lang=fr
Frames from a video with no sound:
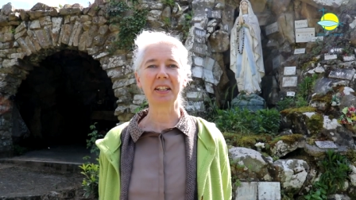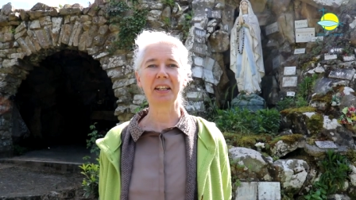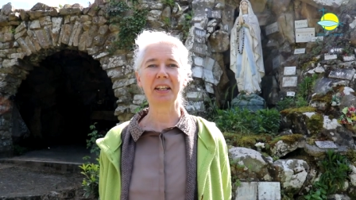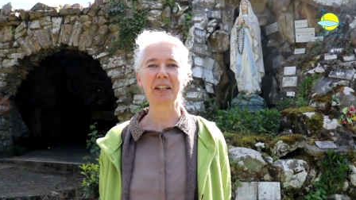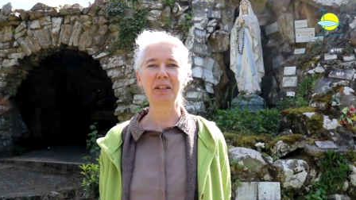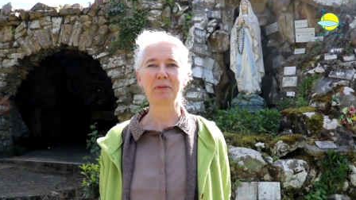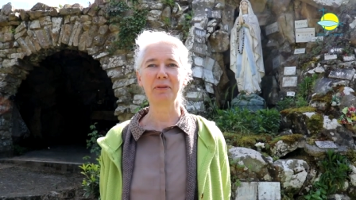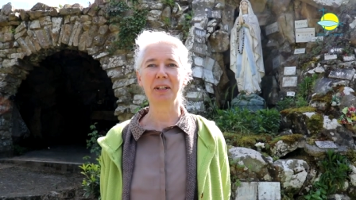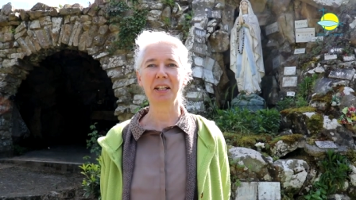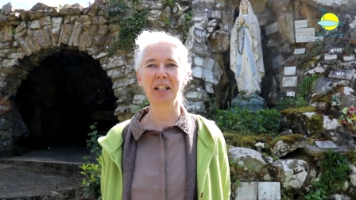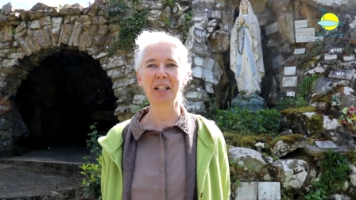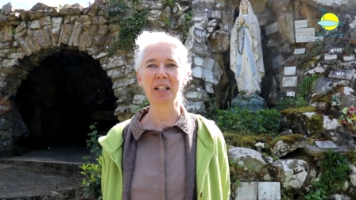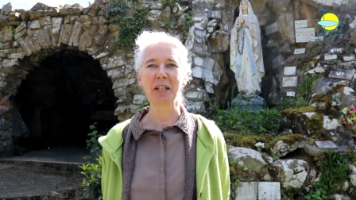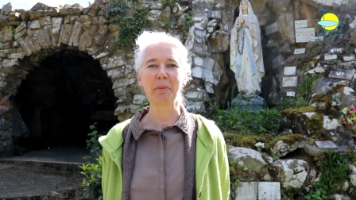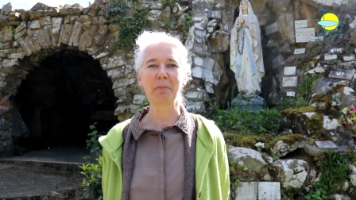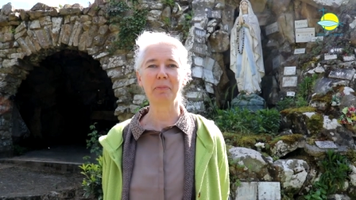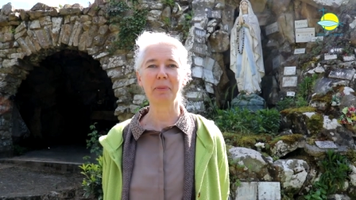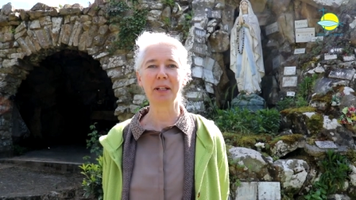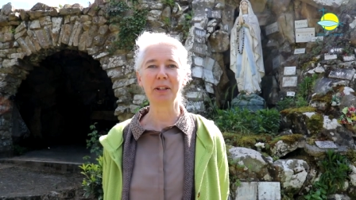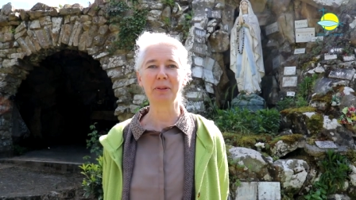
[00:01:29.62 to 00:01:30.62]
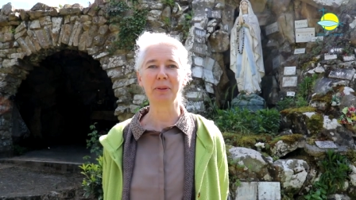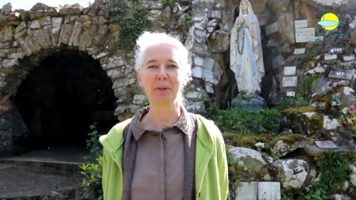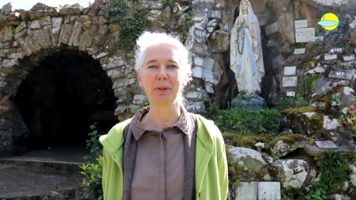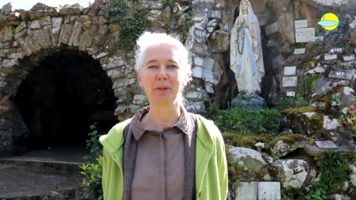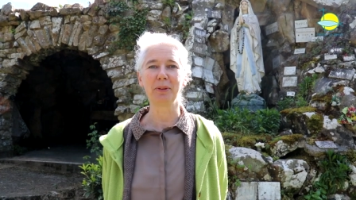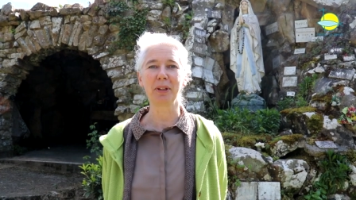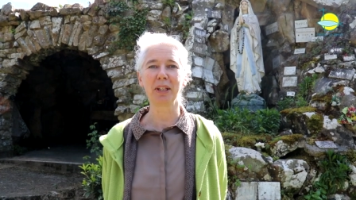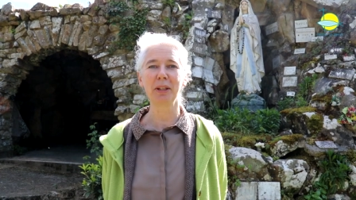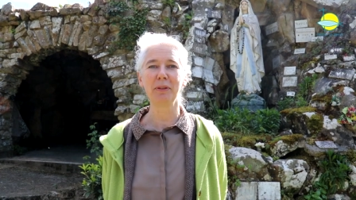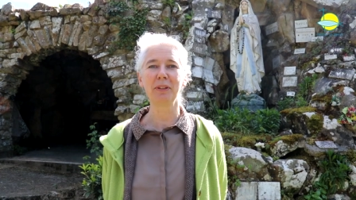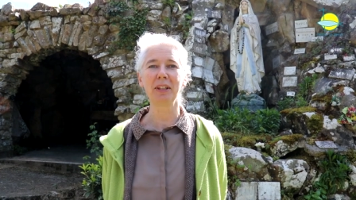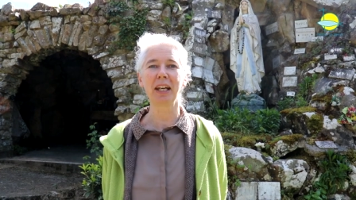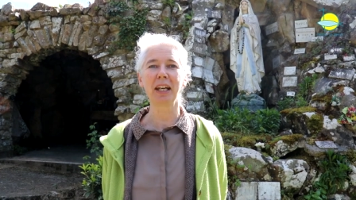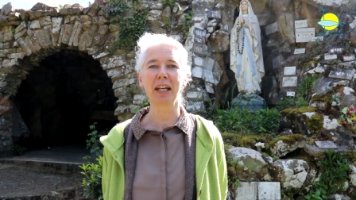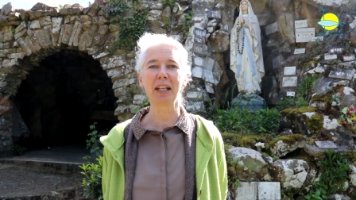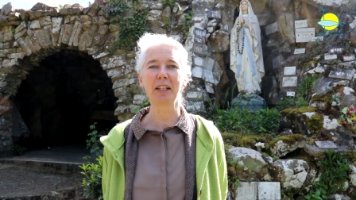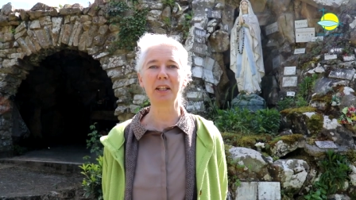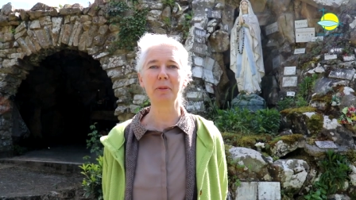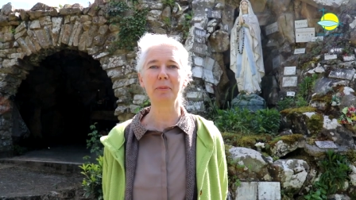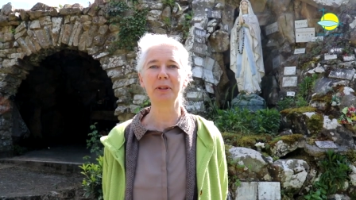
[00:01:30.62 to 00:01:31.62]
Kérivin, il n'y a pas de,
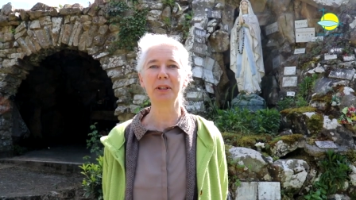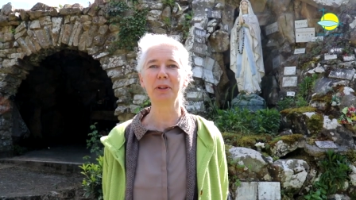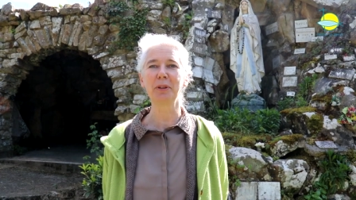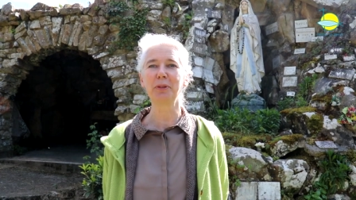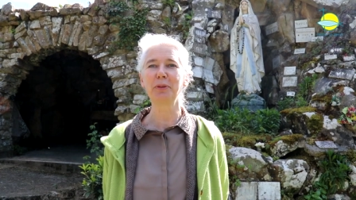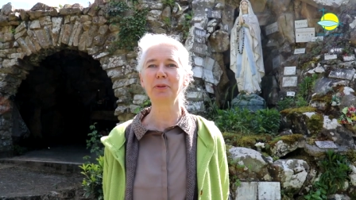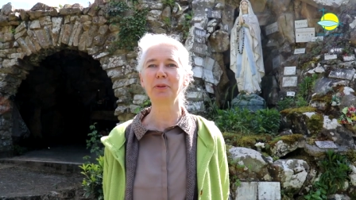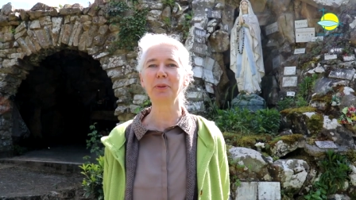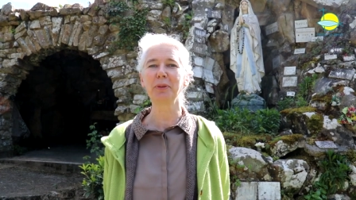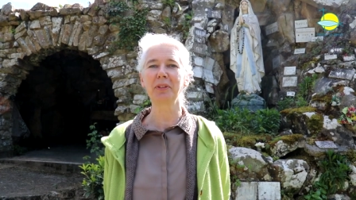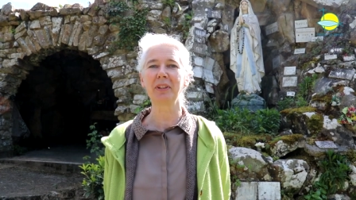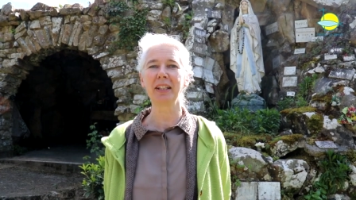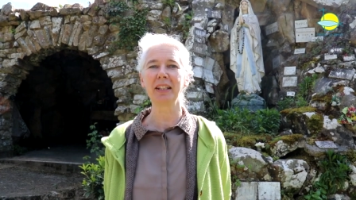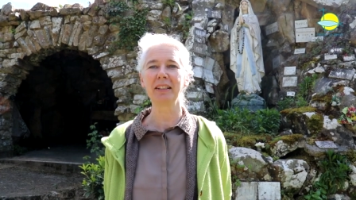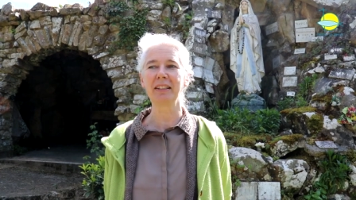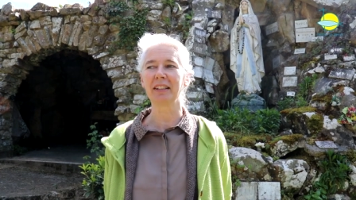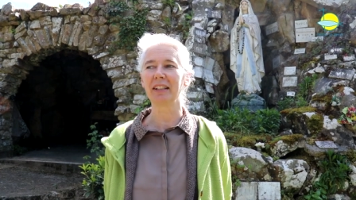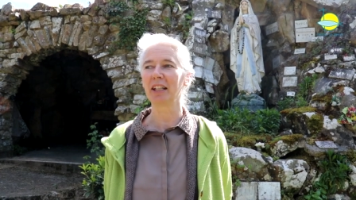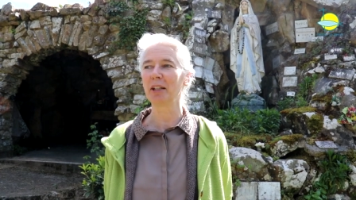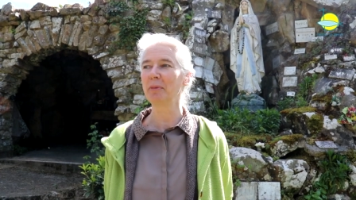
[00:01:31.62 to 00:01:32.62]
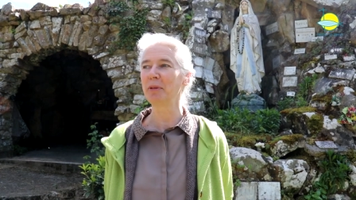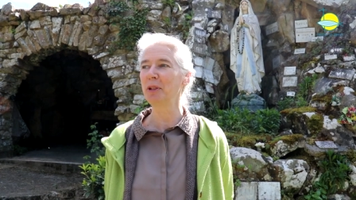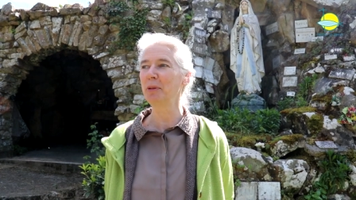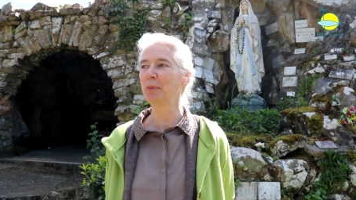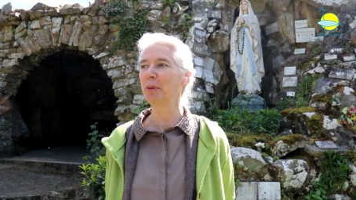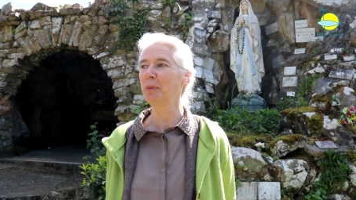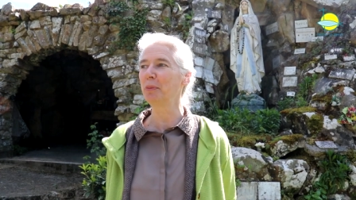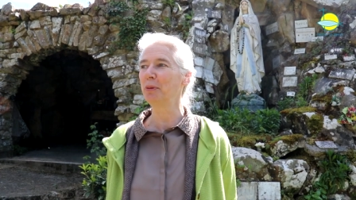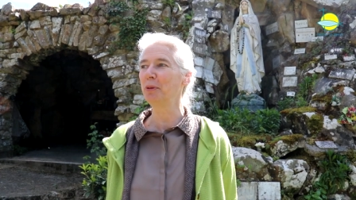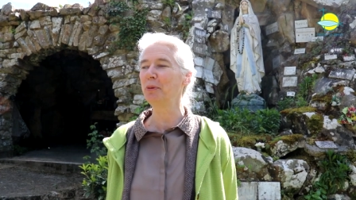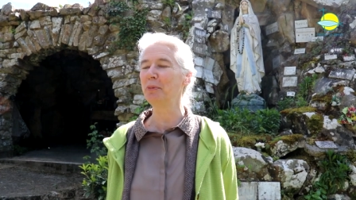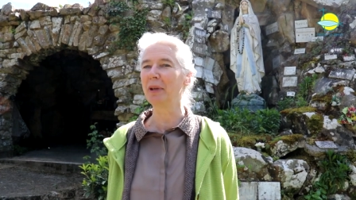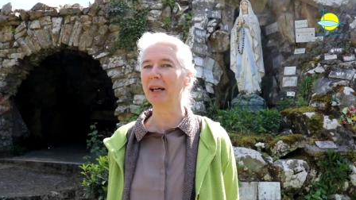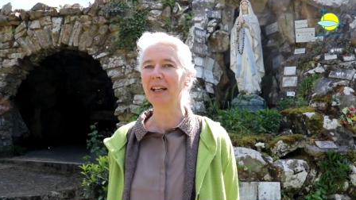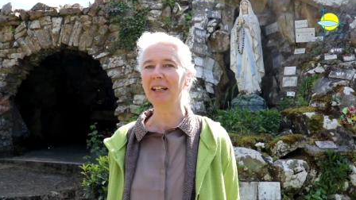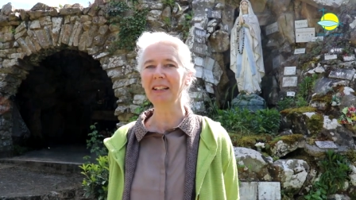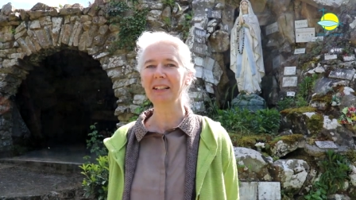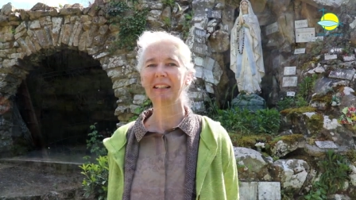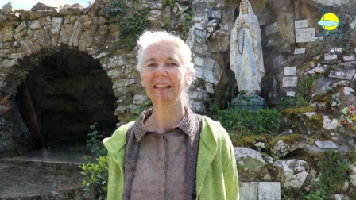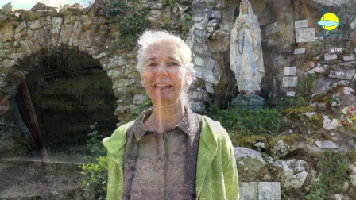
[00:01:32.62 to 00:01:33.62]
rivière, il y a bien une fontaine un petit peu plus
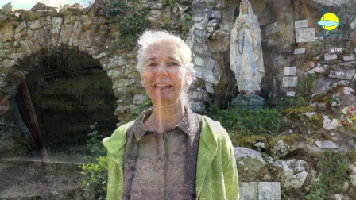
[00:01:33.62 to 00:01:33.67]
bas,